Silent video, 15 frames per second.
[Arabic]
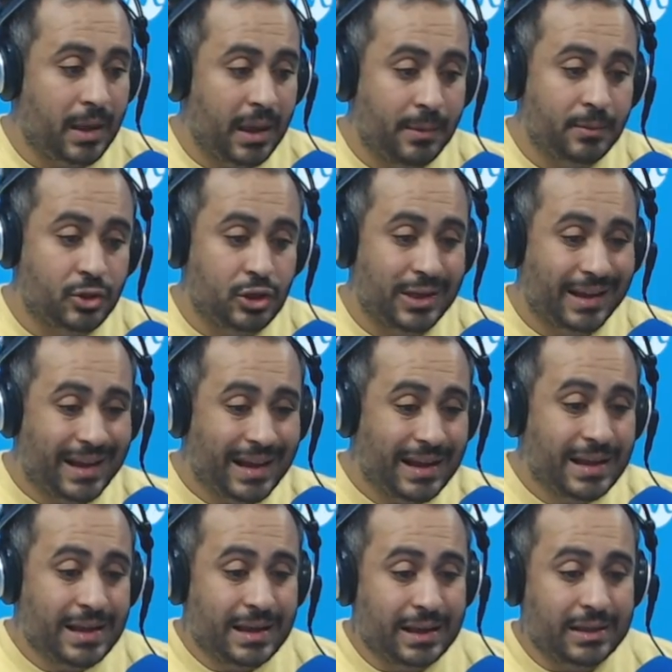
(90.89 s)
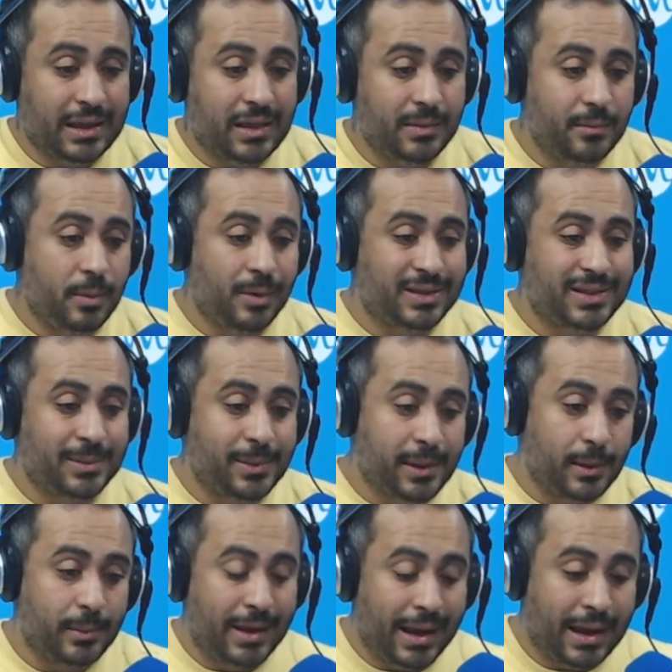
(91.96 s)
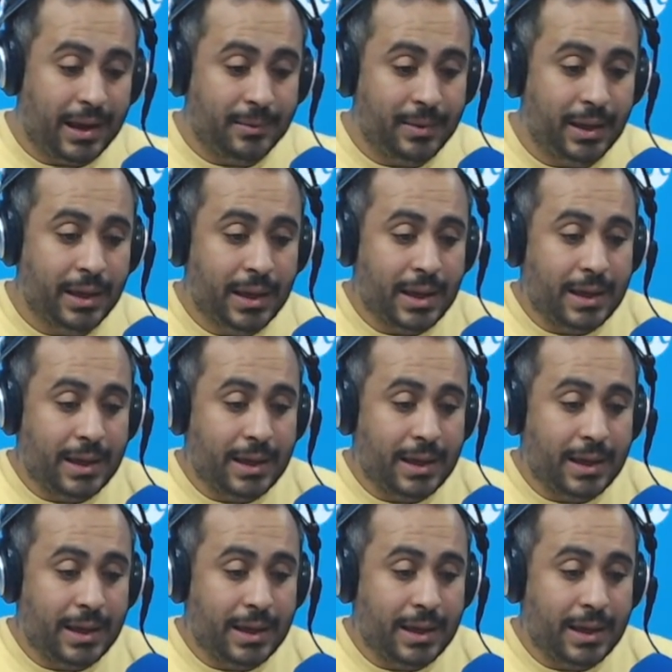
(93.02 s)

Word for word: هامش لقاء تضم منصة اليوم العالمي